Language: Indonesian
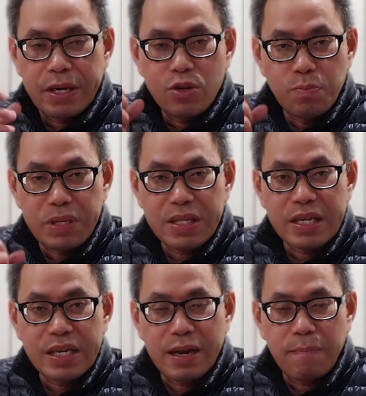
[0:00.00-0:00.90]
begitu
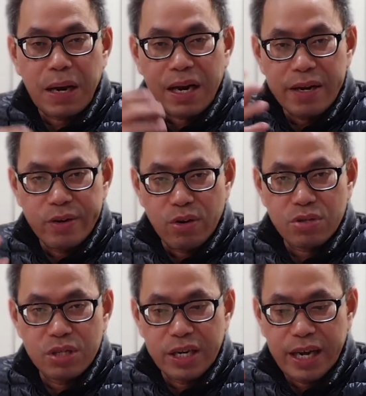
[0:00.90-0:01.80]
penting dan
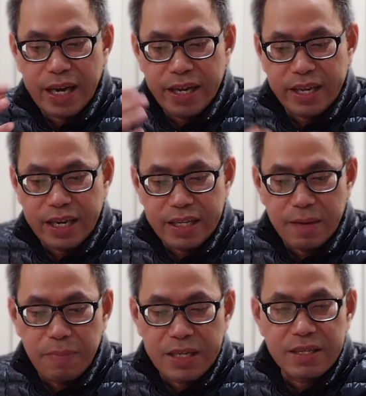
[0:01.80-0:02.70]
paradoks dari ayat yang
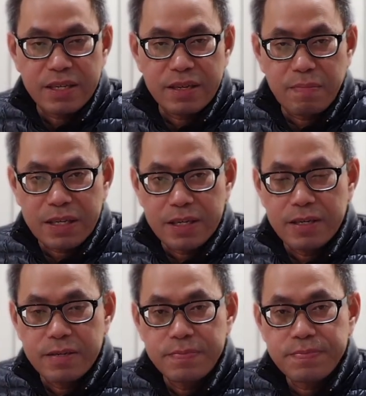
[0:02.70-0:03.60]
kita baca di tempat
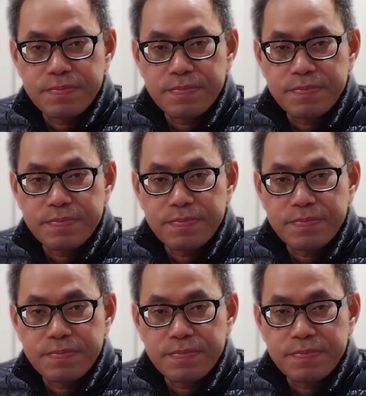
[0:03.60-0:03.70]
ini.